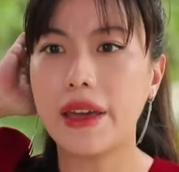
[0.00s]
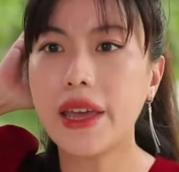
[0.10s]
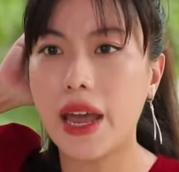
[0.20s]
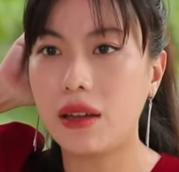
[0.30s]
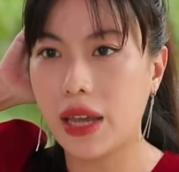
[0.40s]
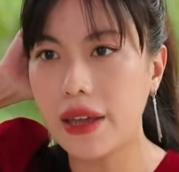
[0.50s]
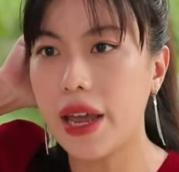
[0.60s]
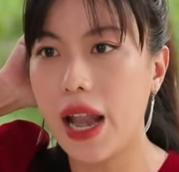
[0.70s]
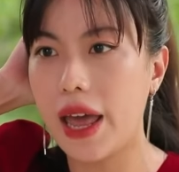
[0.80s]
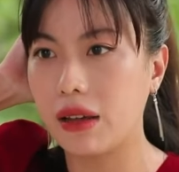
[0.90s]
chỉ chị chị chị
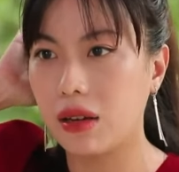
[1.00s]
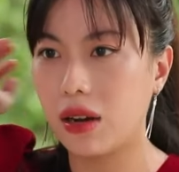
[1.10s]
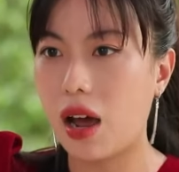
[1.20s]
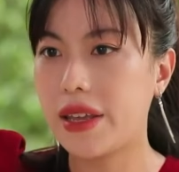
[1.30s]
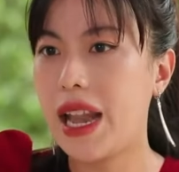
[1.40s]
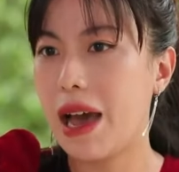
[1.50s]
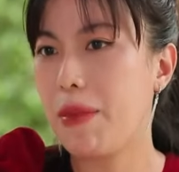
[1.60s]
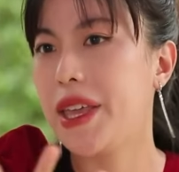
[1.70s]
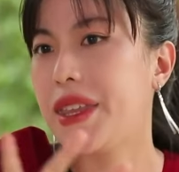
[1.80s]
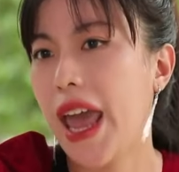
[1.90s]
ừ. liền rồi chị làm
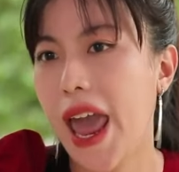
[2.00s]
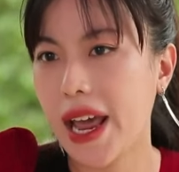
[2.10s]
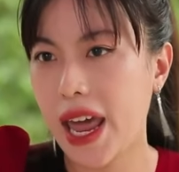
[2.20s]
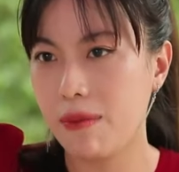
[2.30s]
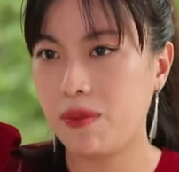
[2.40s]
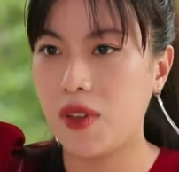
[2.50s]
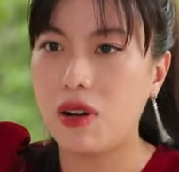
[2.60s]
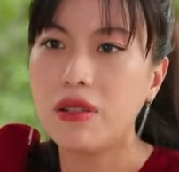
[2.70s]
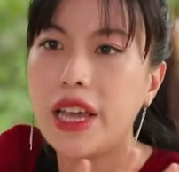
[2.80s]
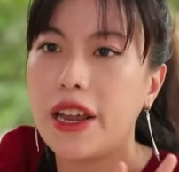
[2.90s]
y chang em
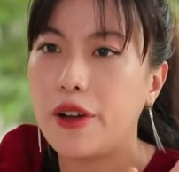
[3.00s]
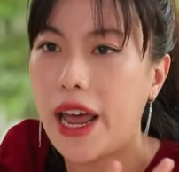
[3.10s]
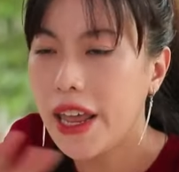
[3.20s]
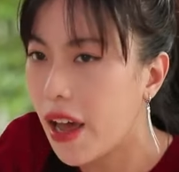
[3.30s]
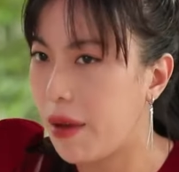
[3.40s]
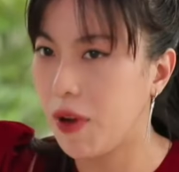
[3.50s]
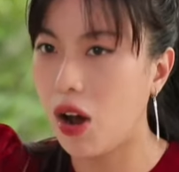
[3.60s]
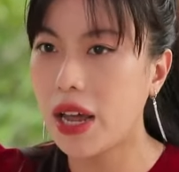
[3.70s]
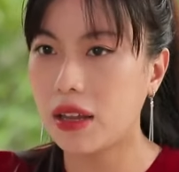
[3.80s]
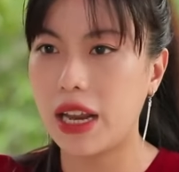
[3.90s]
những gì hồi nãy giờ em
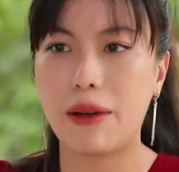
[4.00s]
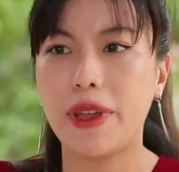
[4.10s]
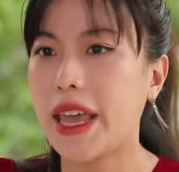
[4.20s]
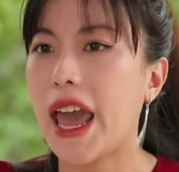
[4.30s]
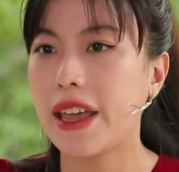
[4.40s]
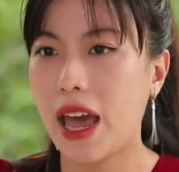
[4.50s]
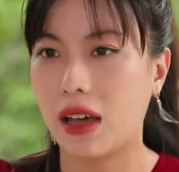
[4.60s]
nói á chị làm y chang